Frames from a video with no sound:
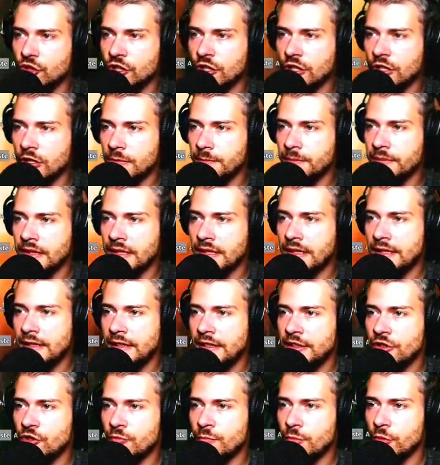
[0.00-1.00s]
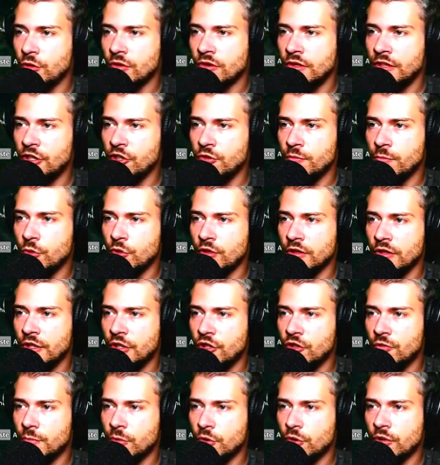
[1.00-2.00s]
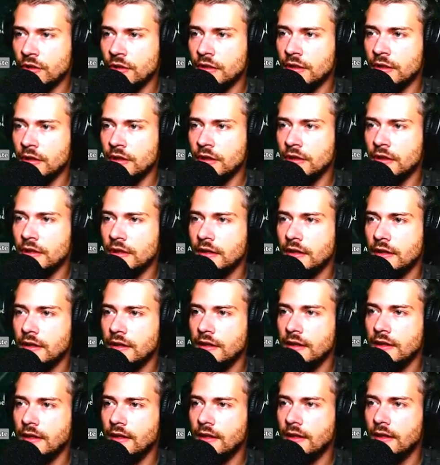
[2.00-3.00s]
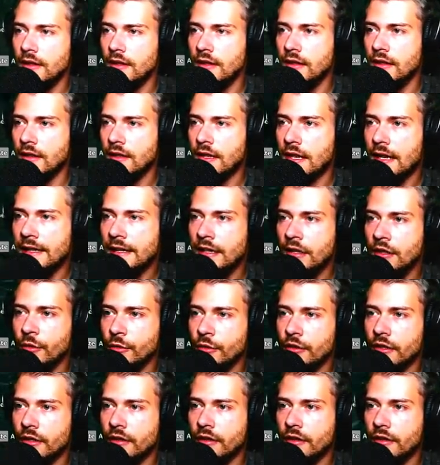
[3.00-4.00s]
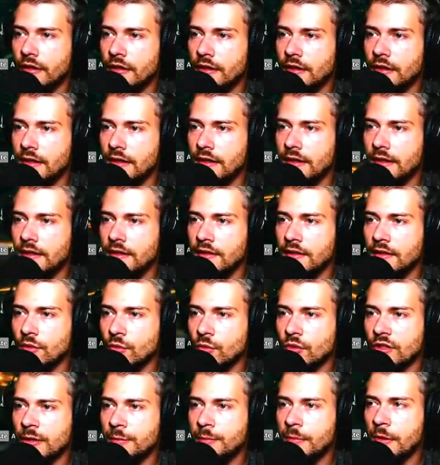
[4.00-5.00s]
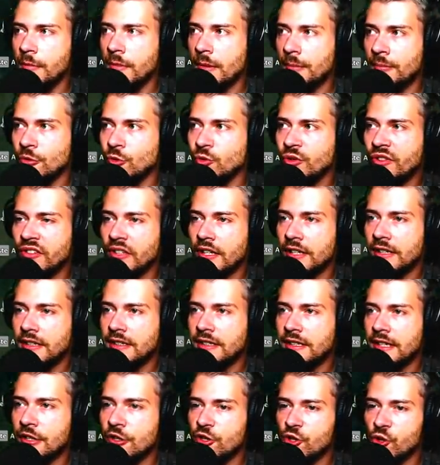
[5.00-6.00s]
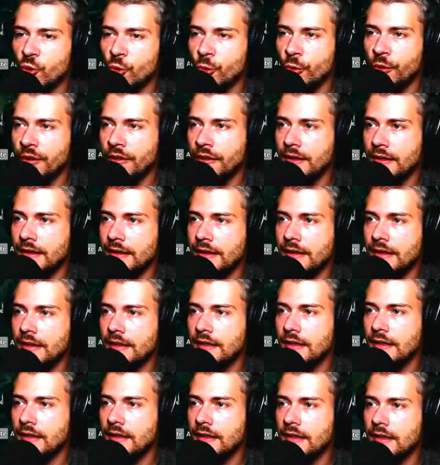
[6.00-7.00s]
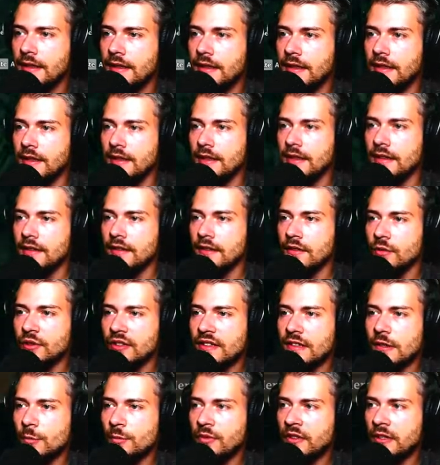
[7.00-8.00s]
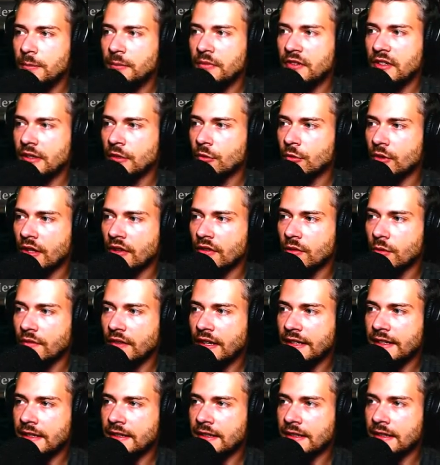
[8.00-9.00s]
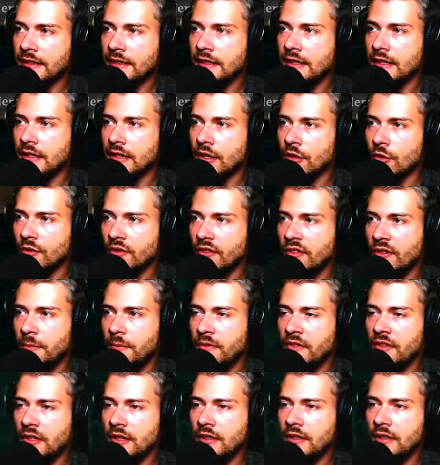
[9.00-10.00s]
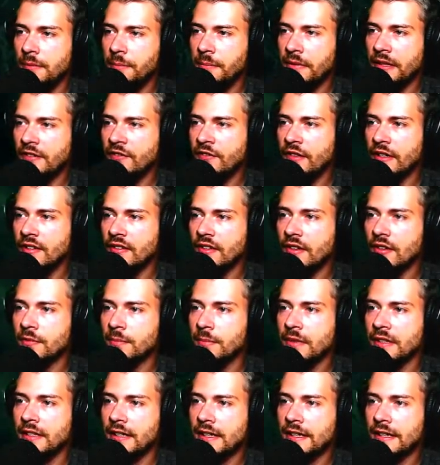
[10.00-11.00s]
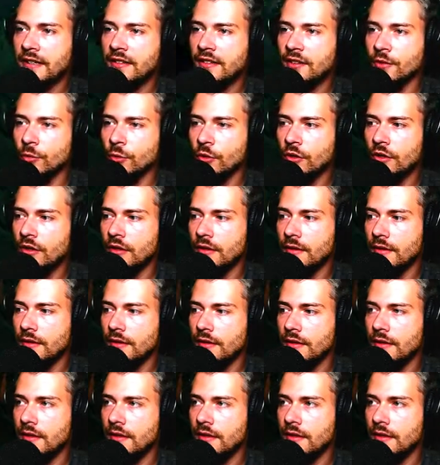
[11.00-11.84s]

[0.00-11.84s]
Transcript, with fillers: Stirb. Nein, nicht spucken, nicht spucken, nicht spucken. Na, ein Glück. So, gib mir mal Blutsack. Dankeschön. So, ich glaube 17 oder so waren hier drin, genau. 17, die bringen wir jetzt erstmal direkt zurück.